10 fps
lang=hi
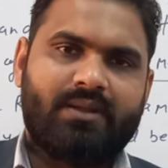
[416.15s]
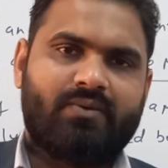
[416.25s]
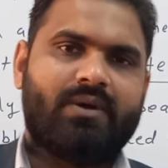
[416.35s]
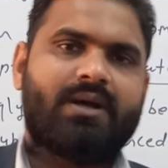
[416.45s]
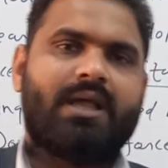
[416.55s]

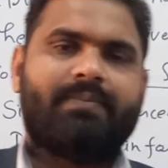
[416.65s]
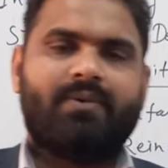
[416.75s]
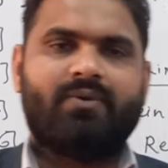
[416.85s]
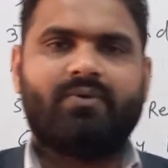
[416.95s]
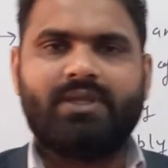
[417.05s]
तो अगर आप
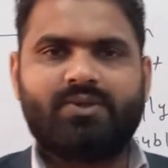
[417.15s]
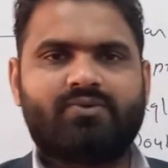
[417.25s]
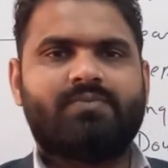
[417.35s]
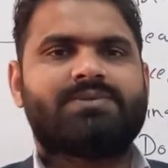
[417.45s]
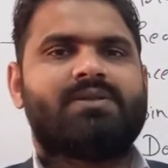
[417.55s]
लोगों ने
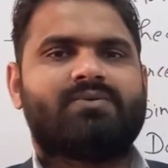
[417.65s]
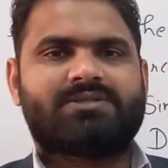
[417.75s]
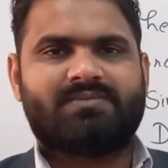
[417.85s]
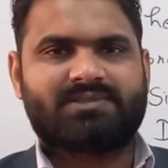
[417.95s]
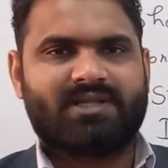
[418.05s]
यूट्यूब चैनल को
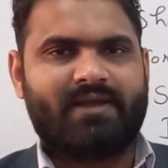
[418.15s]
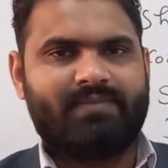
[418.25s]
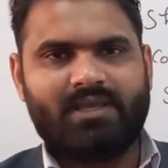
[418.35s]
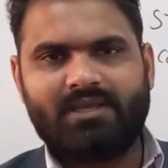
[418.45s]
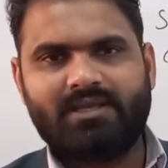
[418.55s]
सब्सक्राइब
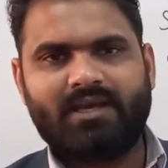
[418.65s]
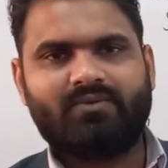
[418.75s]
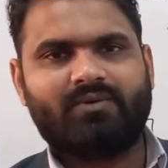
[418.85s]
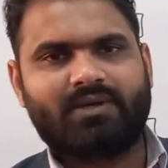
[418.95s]
नहीं किया तो